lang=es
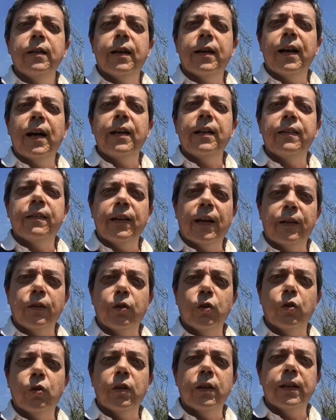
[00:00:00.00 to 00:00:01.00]

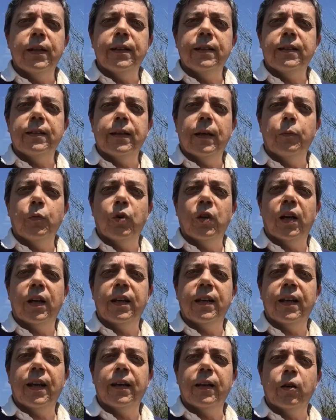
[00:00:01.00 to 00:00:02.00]
realizando esta
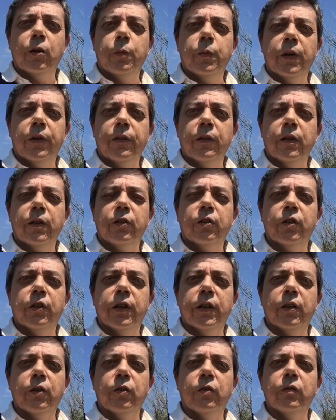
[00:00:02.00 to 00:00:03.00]
modalidad de comercio
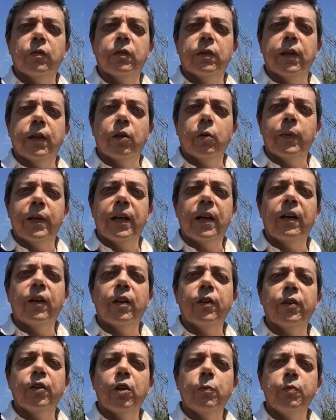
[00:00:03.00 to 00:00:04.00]
electrónico
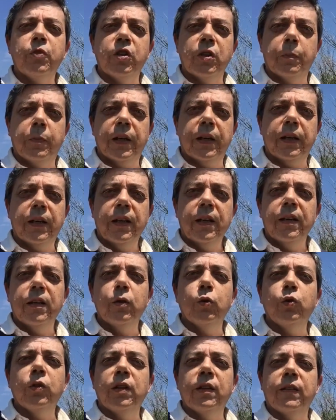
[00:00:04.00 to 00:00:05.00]
denominada dropshipping
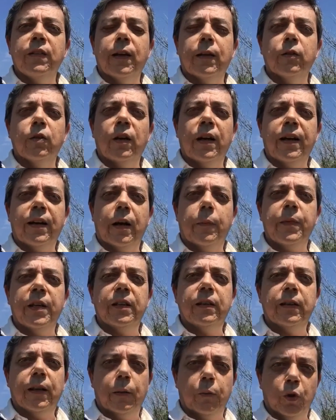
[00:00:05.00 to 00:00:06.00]
y utilizando la
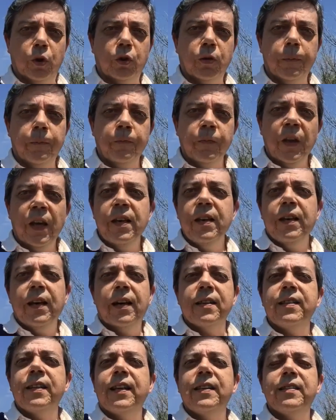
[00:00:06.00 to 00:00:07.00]
herramienta de bono.
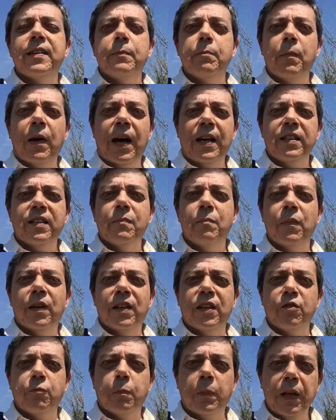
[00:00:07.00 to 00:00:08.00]
Así que sin más,
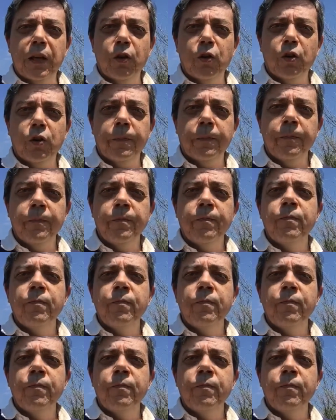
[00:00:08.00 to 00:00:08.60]
me despido,